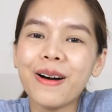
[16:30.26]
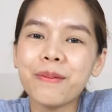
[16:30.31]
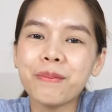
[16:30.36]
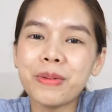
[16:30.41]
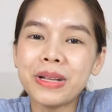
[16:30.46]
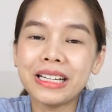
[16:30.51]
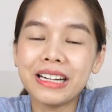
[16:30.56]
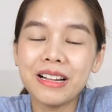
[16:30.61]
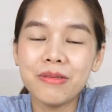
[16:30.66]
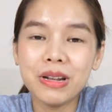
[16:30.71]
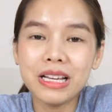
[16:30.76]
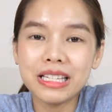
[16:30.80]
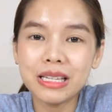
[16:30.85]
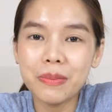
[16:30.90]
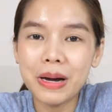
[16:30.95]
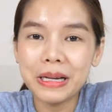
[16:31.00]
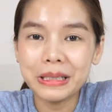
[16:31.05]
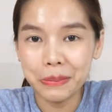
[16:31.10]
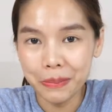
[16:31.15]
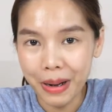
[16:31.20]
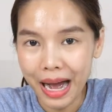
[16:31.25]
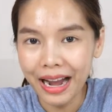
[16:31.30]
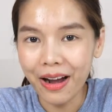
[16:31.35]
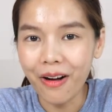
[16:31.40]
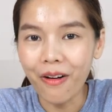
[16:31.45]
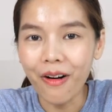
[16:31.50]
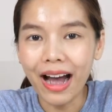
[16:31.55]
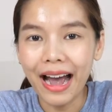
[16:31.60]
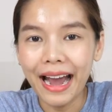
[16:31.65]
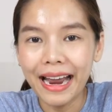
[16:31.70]
เป็นคลิปที่สบายๆข
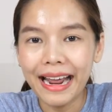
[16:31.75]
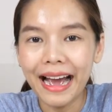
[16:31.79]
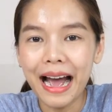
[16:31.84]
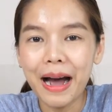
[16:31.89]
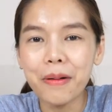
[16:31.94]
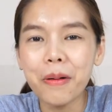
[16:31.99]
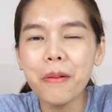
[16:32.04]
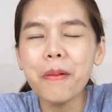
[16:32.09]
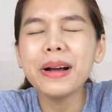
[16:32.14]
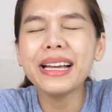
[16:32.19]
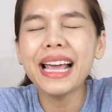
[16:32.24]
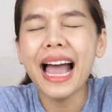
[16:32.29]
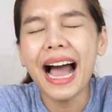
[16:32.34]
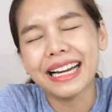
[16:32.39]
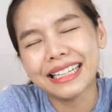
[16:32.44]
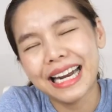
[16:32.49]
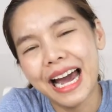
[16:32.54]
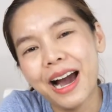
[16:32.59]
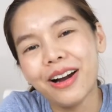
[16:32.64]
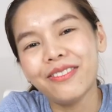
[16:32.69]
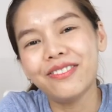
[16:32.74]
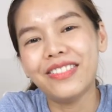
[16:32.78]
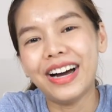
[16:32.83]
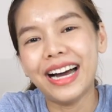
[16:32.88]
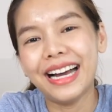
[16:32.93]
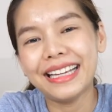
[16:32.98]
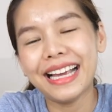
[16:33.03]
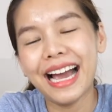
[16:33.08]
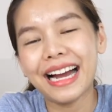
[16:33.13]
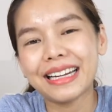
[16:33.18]
องไอนะคะ เพราะว่าอยากทำ
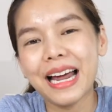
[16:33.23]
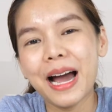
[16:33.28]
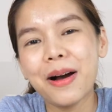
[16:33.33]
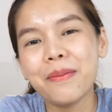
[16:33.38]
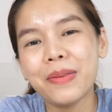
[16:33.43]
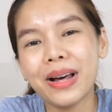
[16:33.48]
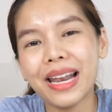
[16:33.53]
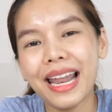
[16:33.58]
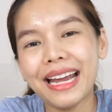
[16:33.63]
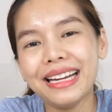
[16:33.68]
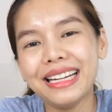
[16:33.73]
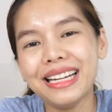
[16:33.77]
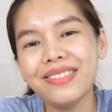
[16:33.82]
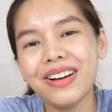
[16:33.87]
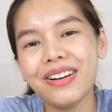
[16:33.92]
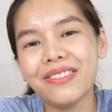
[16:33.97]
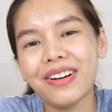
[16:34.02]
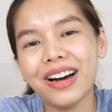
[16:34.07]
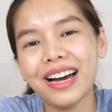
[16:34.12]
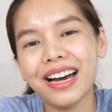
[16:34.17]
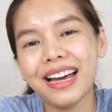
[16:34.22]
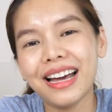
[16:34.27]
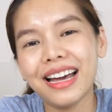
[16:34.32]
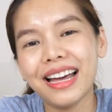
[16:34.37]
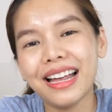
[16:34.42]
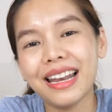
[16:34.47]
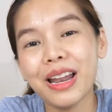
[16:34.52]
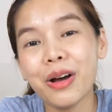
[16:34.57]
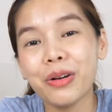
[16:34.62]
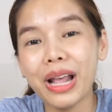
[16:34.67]
อะอยากทำอะไรที่แบบว่า
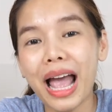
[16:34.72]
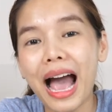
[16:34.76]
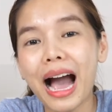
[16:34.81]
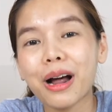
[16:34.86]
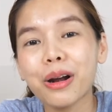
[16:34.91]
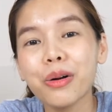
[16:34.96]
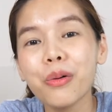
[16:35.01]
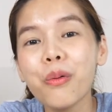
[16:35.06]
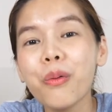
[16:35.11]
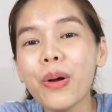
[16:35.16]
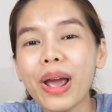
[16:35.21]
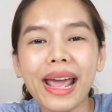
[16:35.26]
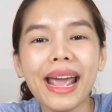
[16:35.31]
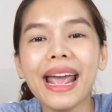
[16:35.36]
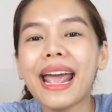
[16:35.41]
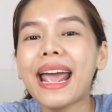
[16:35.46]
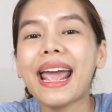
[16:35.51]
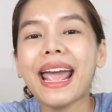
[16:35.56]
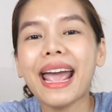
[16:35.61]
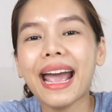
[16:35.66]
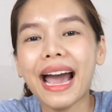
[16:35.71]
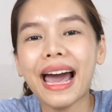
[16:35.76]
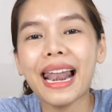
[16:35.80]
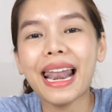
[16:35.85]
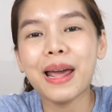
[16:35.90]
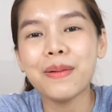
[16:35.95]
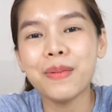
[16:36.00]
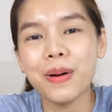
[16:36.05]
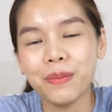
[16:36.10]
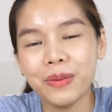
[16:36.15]
เราอยากรู้เองอะ
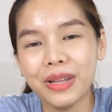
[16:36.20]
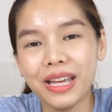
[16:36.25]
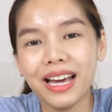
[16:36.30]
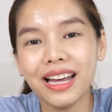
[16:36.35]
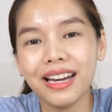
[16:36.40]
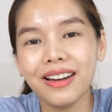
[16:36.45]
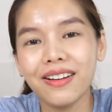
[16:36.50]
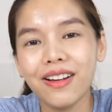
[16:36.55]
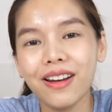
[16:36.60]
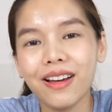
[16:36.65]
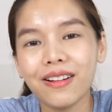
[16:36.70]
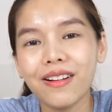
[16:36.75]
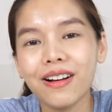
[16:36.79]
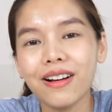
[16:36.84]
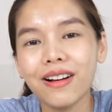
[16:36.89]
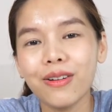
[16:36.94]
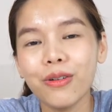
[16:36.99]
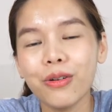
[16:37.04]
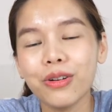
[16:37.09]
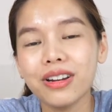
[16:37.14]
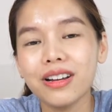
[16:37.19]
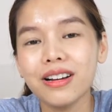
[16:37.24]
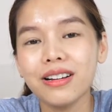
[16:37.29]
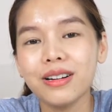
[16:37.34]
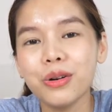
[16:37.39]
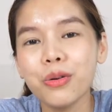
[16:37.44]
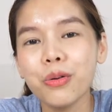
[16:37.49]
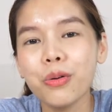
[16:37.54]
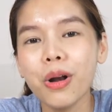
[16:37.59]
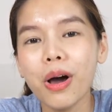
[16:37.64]
ไรแบบนี้เนาะ แล้วก็คนอื่น
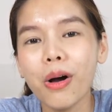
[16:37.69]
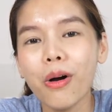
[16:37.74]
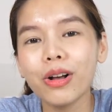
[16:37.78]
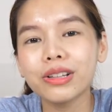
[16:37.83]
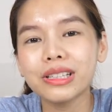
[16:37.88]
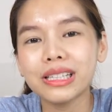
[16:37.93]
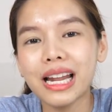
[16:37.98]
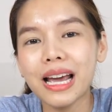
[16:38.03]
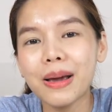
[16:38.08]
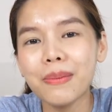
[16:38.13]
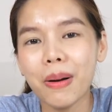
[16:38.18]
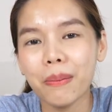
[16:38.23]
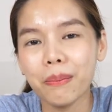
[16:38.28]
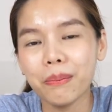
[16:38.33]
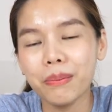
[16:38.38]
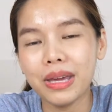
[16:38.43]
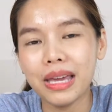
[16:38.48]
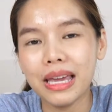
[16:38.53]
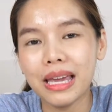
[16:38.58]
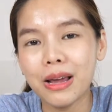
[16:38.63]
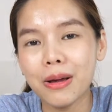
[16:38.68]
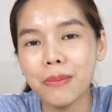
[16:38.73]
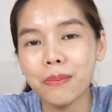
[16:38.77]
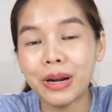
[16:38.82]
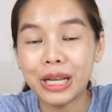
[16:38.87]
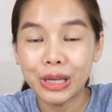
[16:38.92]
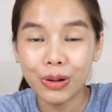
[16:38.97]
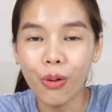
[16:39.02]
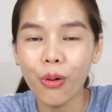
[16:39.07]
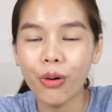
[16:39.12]
ดูแล้วก็จะได้แบบมีป
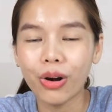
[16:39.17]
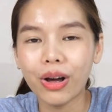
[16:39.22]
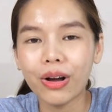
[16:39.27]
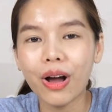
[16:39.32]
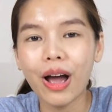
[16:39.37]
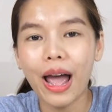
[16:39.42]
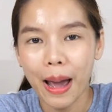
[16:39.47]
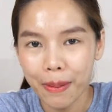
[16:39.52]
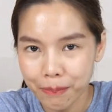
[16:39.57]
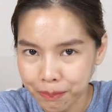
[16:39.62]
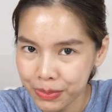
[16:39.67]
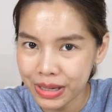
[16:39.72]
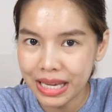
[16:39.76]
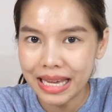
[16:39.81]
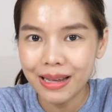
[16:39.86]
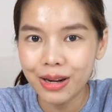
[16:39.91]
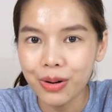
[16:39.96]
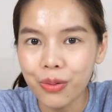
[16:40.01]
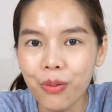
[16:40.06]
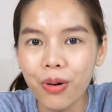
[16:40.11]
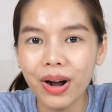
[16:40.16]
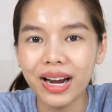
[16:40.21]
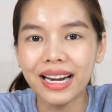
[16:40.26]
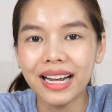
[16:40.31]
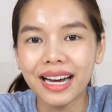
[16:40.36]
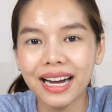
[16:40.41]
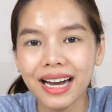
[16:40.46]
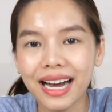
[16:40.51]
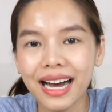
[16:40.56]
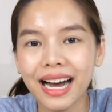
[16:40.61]
ระโยชน์แล้วก็แฮปปี้ด้วย
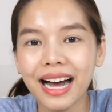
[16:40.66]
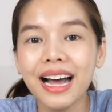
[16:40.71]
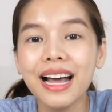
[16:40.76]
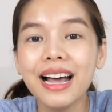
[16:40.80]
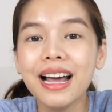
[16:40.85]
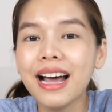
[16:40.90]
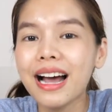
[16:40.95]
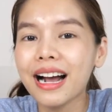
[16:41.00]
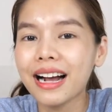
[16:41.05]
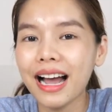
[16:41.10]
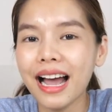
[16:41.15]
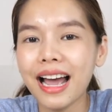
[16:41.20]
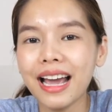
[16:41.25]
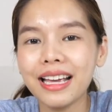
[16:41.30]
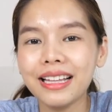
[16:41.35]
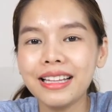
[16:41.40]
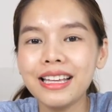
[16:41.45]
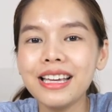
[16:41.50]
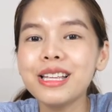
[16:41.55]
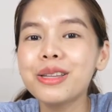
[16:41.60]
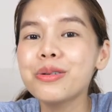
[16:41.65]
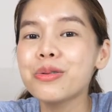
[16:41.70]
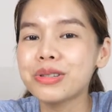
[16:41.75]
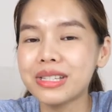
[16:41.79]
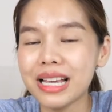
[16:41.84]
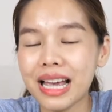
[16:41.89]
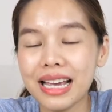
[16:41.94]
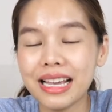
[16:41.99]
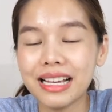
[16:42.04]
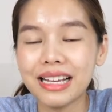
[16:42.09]
นะคะ ใครที่ถูก
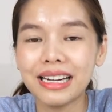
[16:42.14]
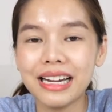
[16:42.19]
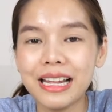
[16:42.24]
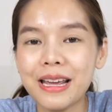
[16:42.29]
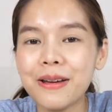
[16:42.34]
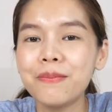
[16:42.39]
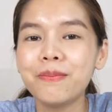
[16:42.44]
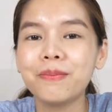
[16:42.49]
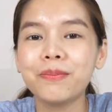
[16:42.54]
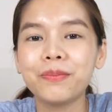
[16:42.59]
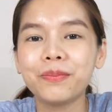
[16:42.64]
ใจคลิป